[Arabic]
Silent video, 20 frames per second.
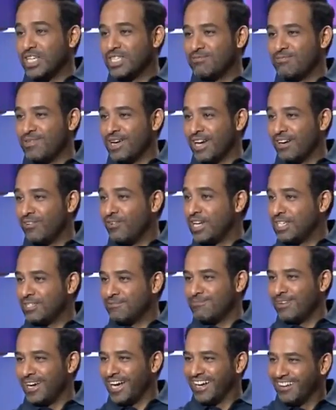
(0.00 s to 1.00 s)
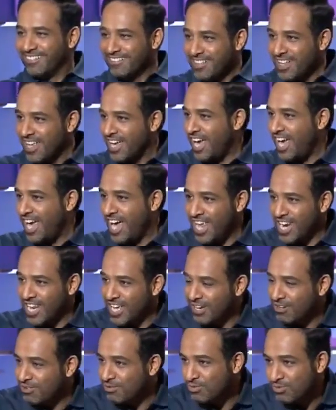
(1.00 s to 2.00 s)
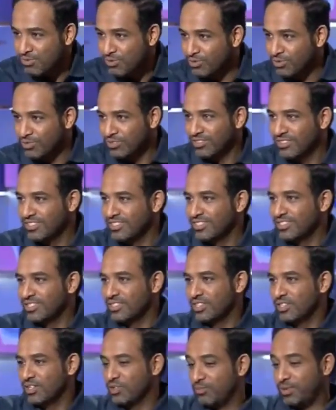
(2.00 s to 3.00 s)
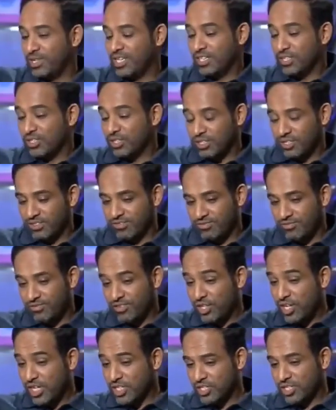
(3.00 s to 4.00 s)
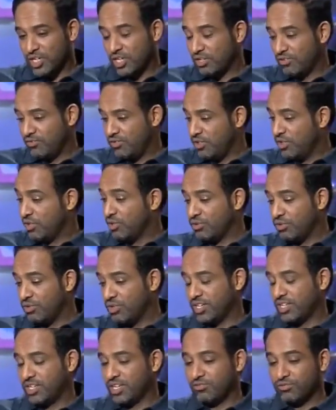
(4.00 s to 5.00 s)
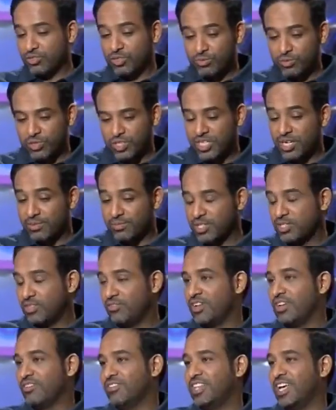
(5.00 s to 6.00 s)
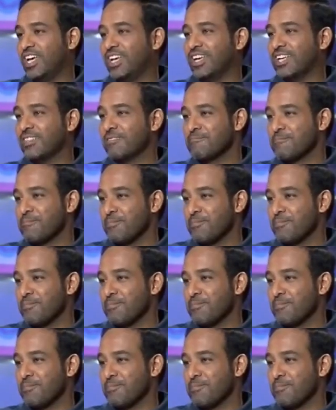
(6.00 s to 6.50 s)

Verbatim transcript: وجبه وجبه هلا بعدين في ناس يا اخي يغرونك عرفت يجيبون اشياء ما تشوفها الا في الدعايات